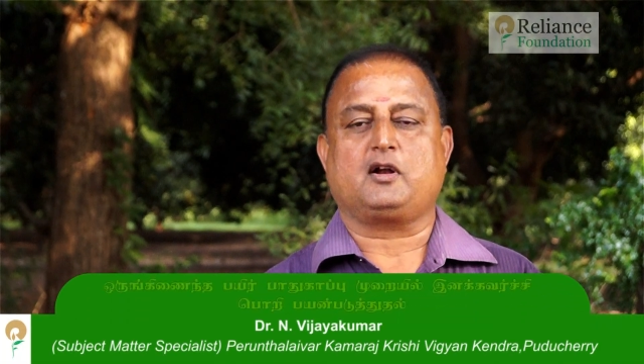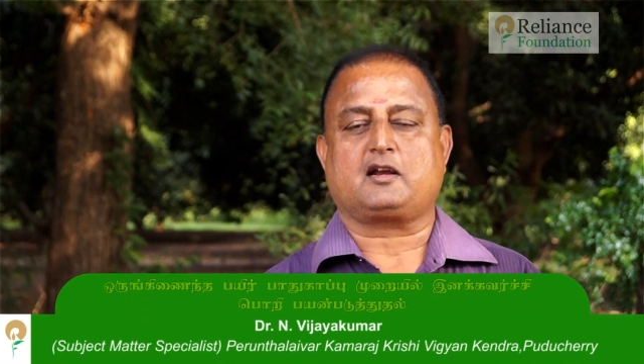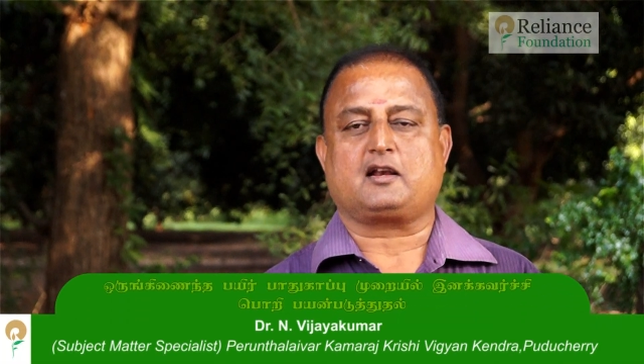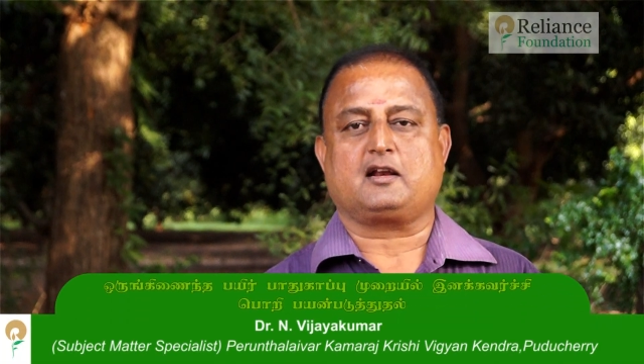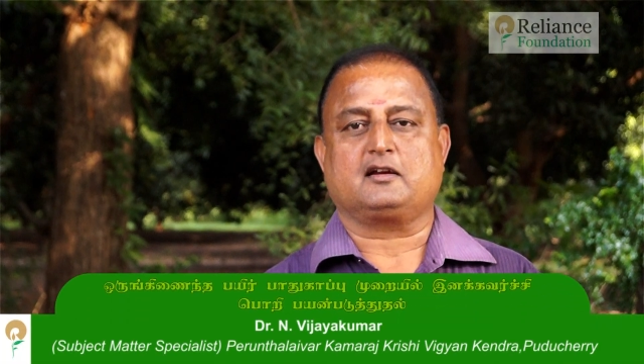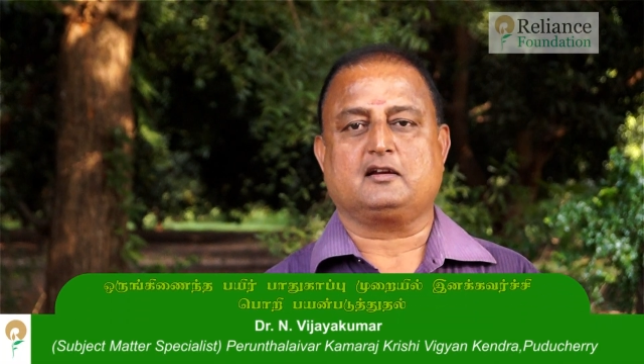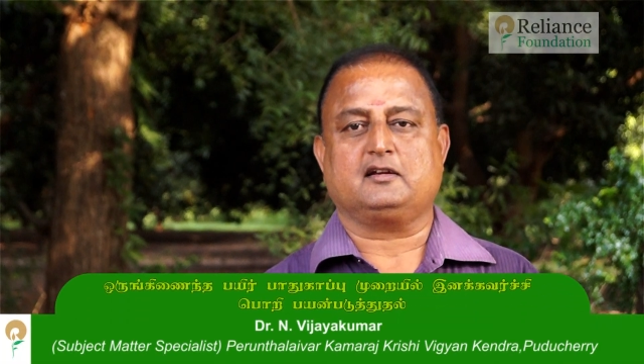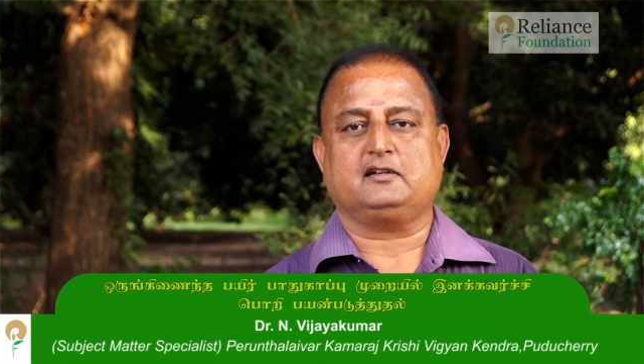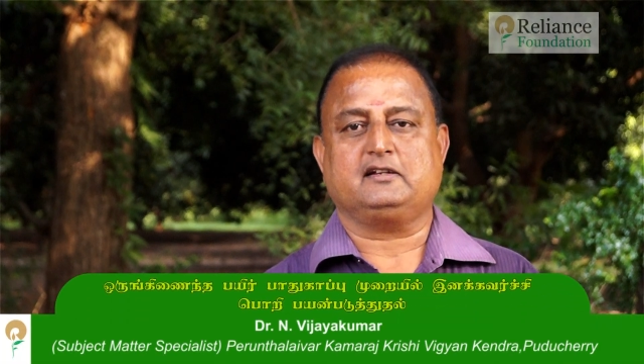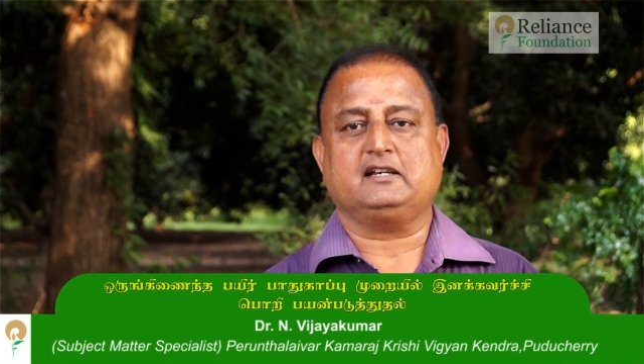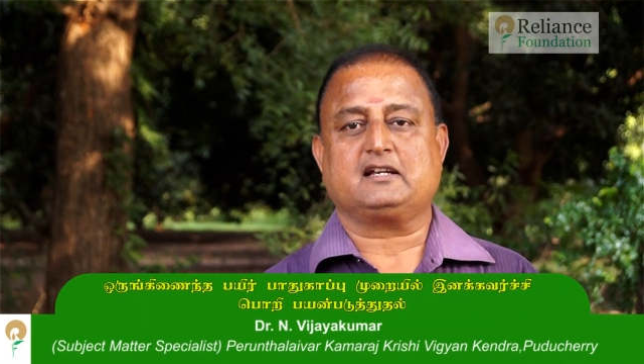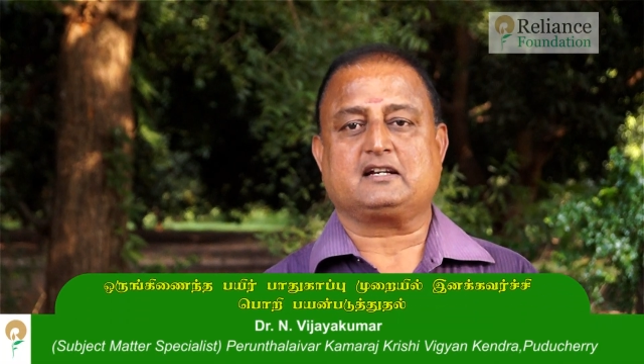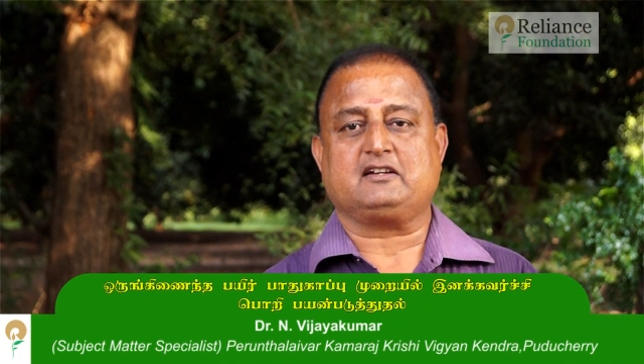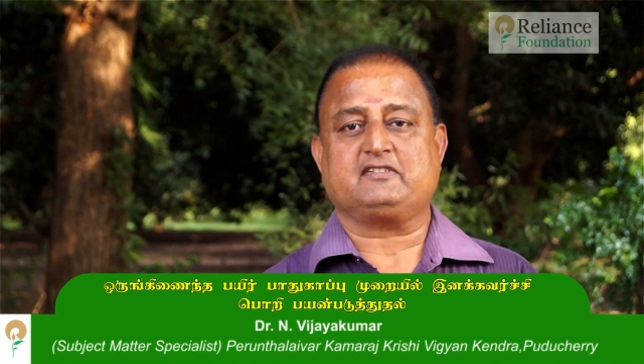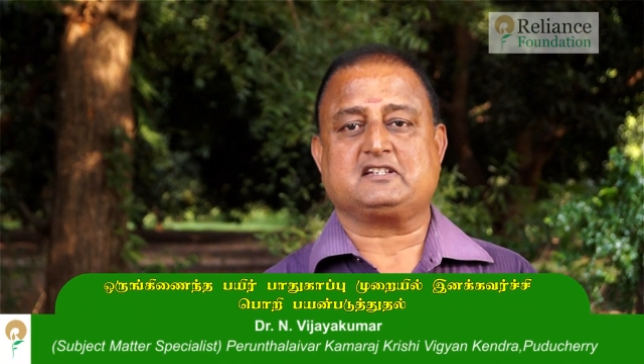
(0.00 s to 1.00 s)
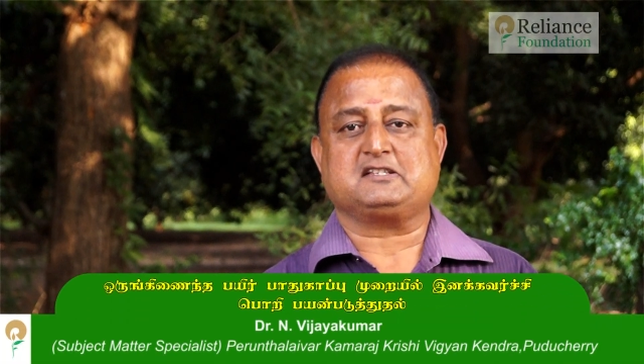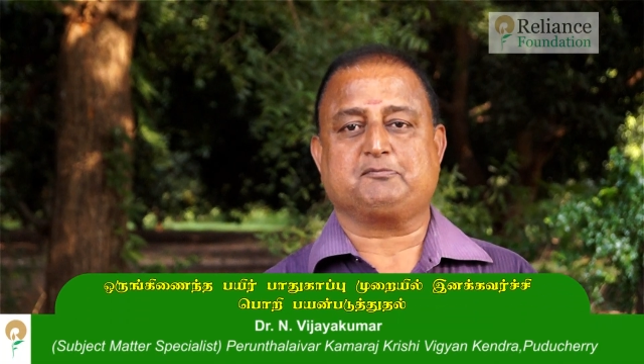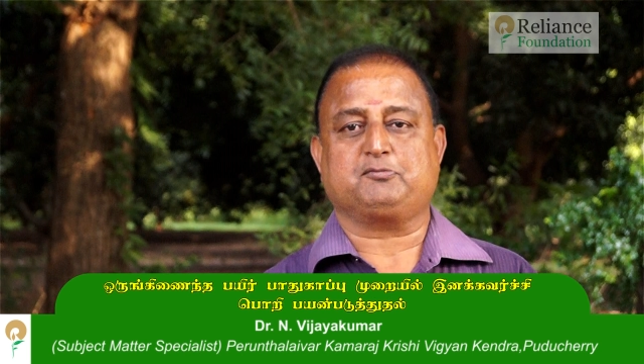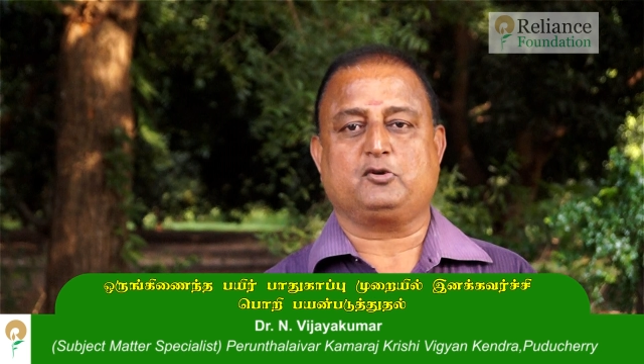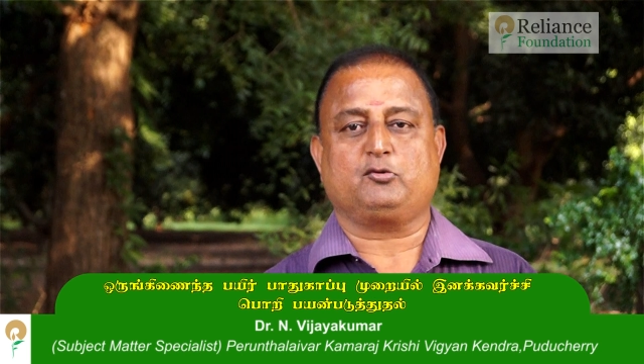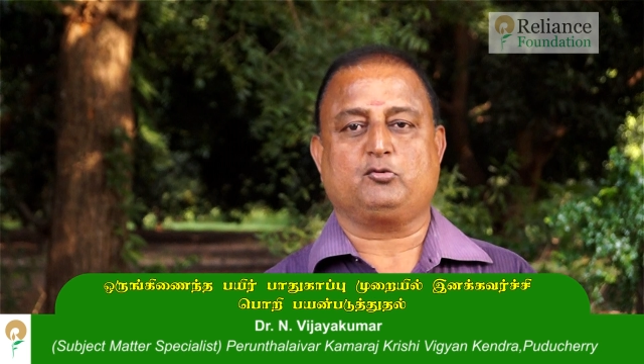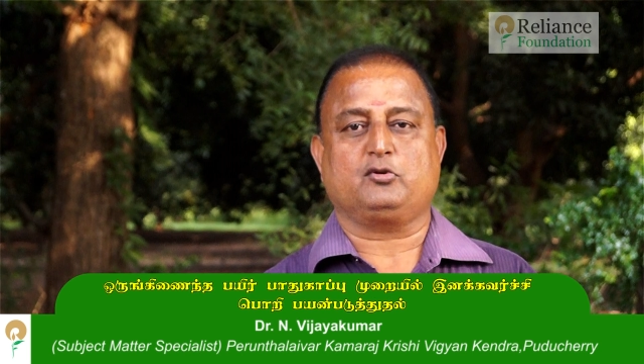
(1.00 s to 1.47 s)
மாற்றாக இணக்கவர்ச்சி
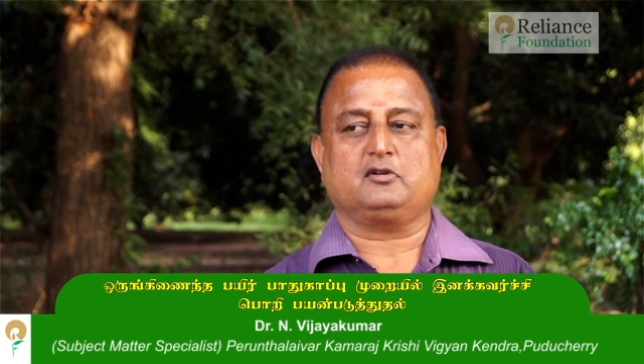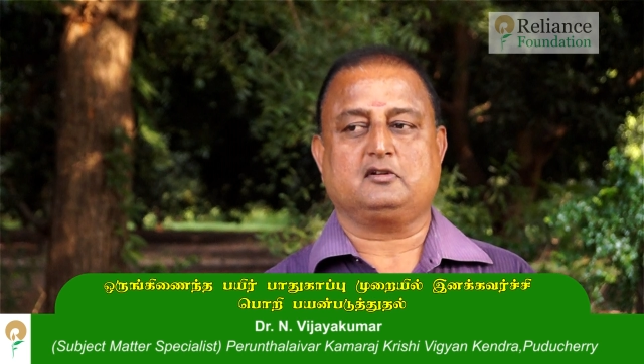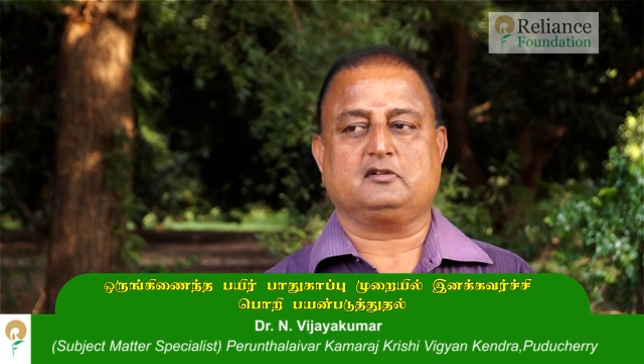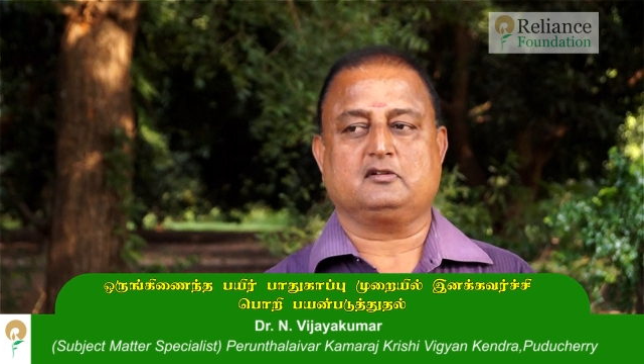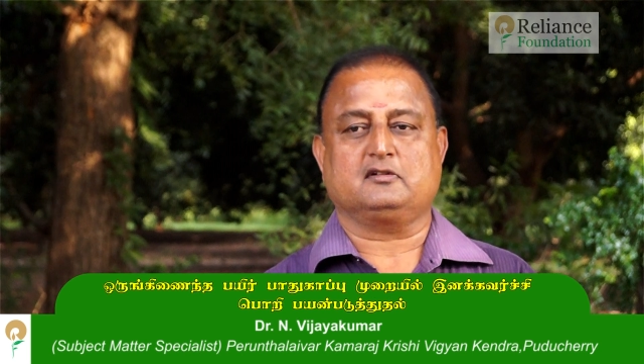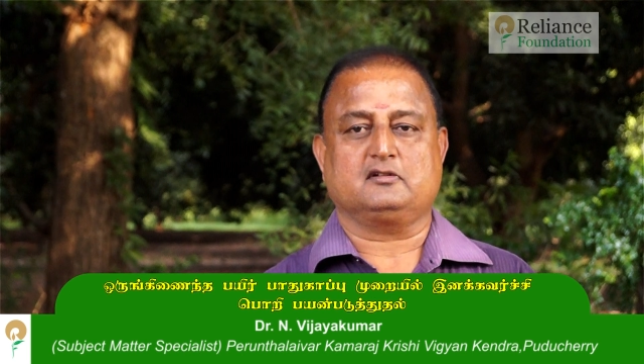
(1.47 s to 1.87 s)
பொறி ஒன்று